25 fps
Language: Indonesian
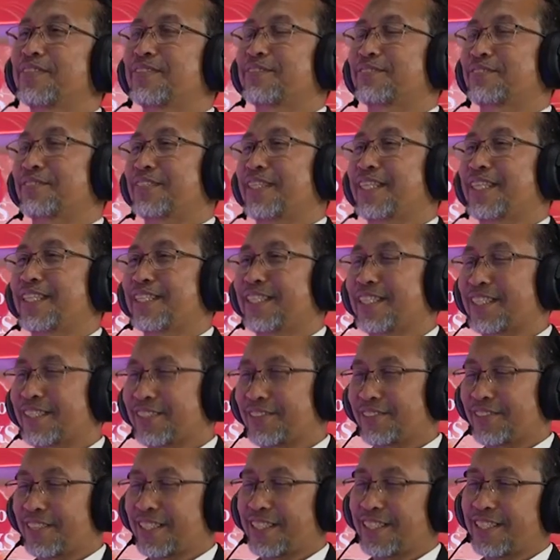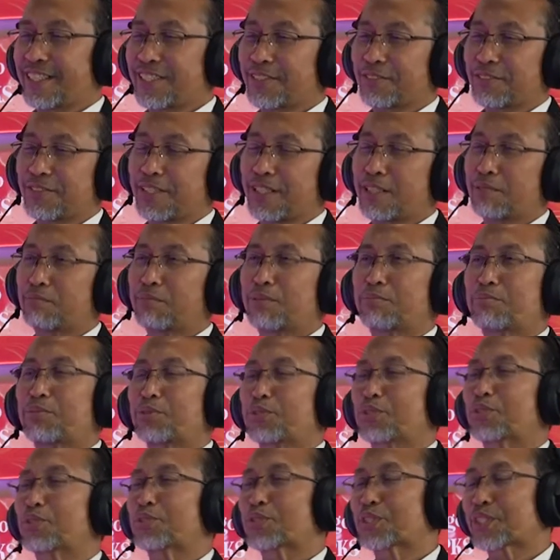ke wilayah itu. Jadi sudah
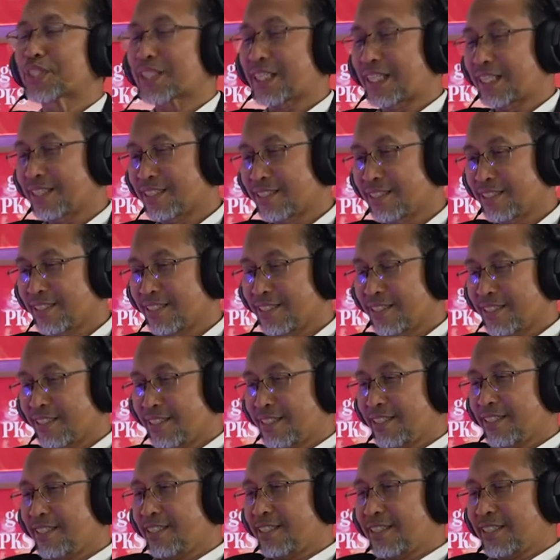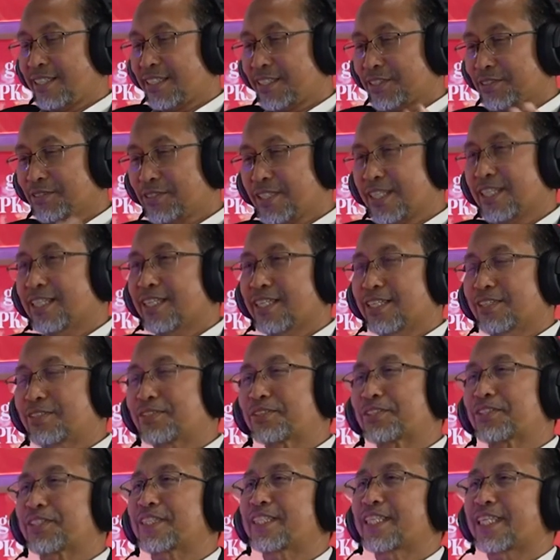memutuskan ya sudah
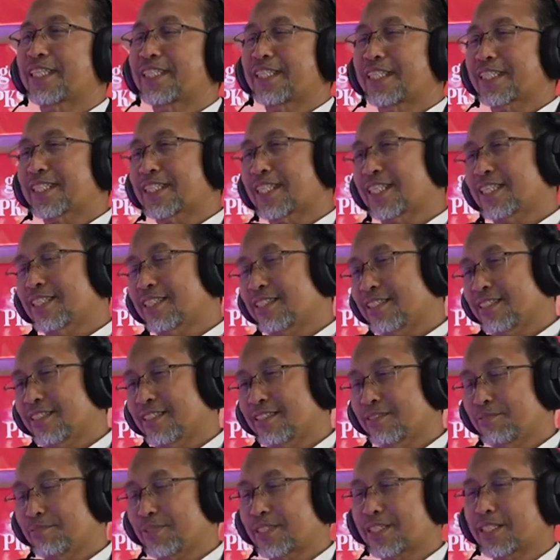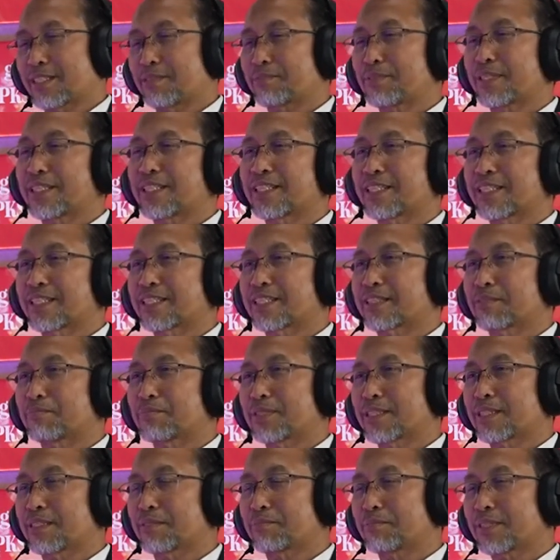ngurus yayasan bersama dengan
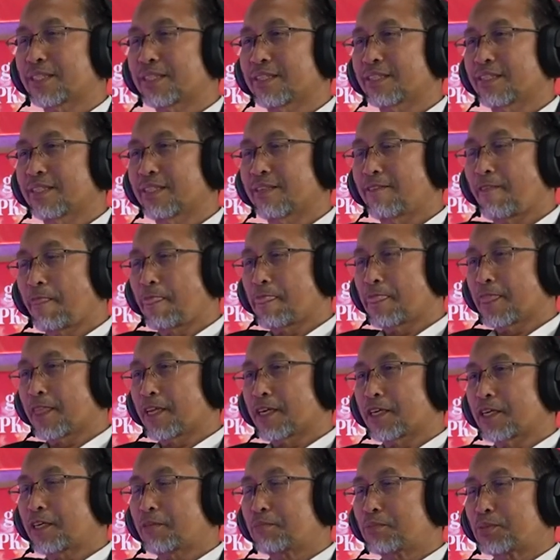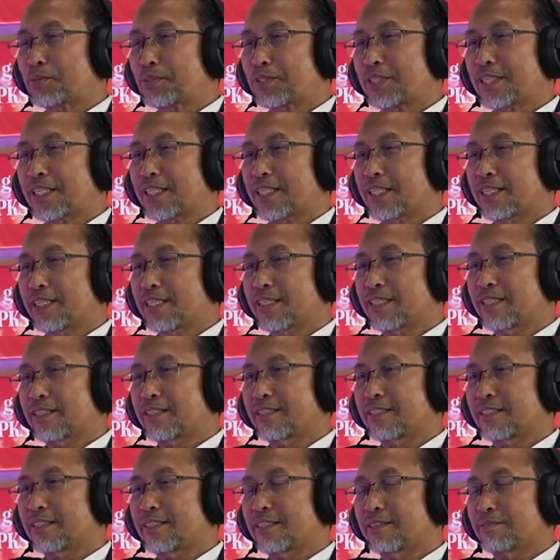teman-teman kemudian
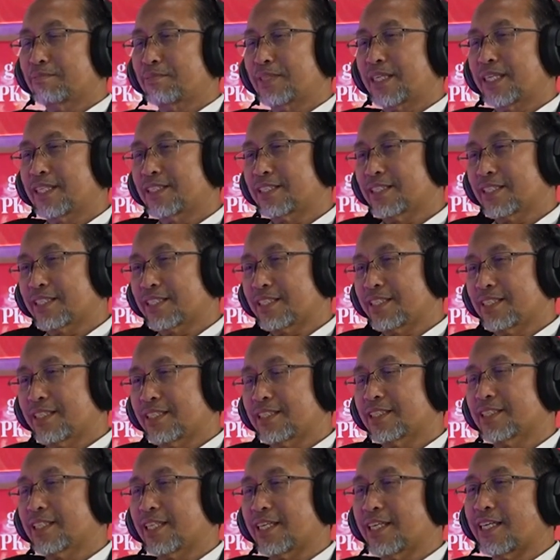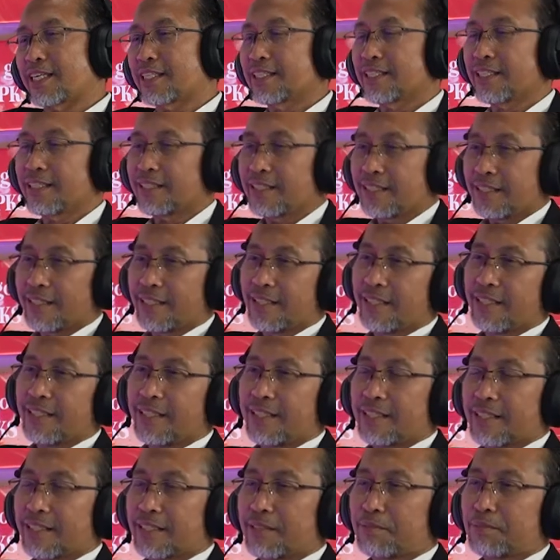mengajar di STAI,
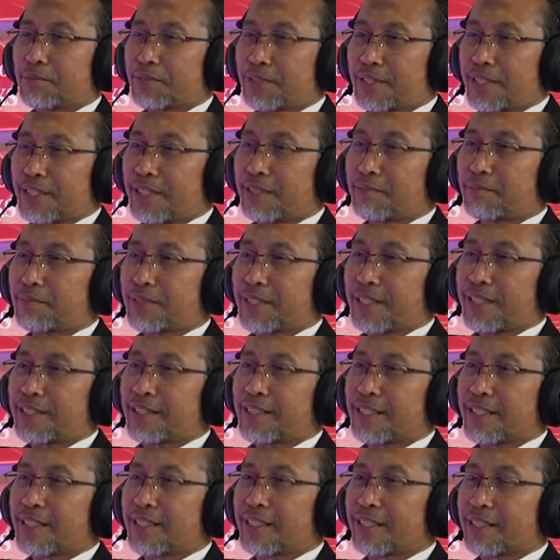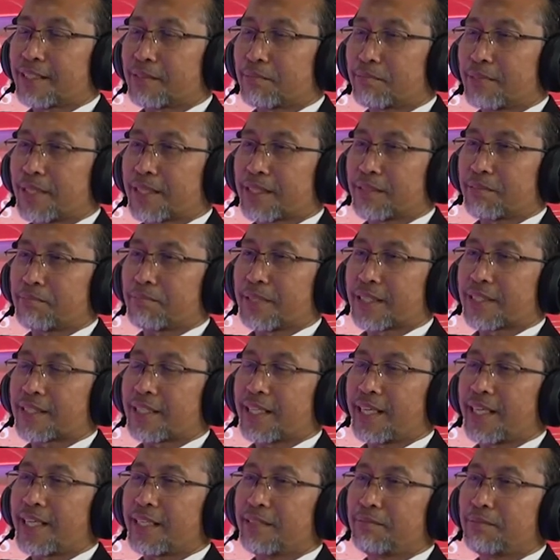kemudian mengajar di tempat-tempat
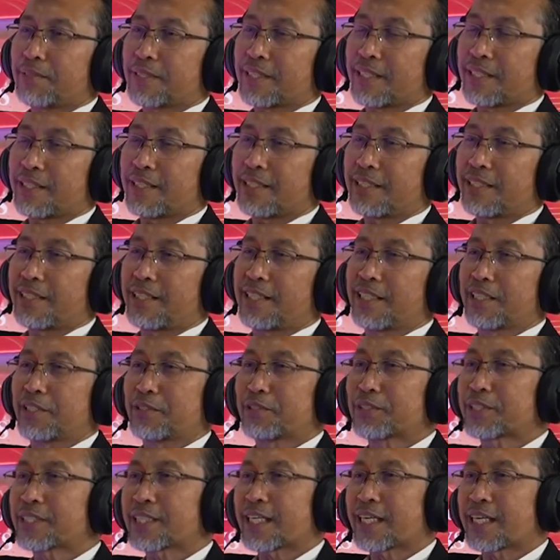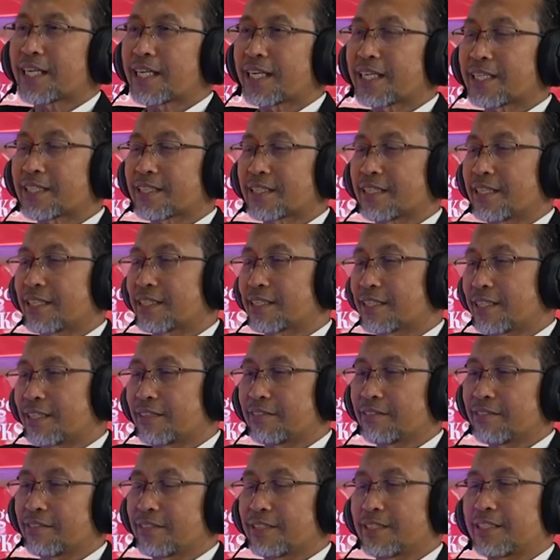lain, misalnya di Indosat
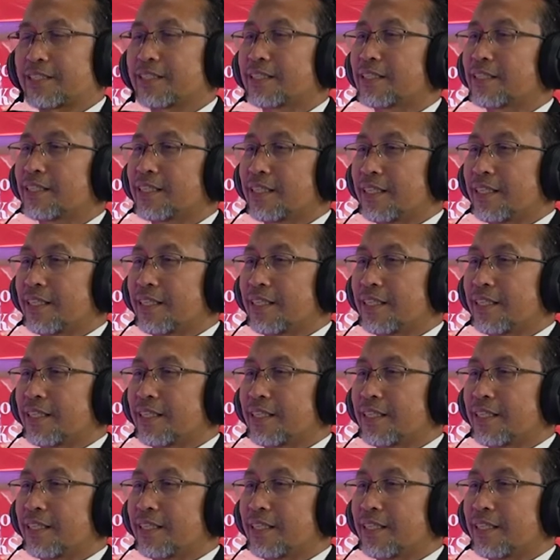atau hmm. di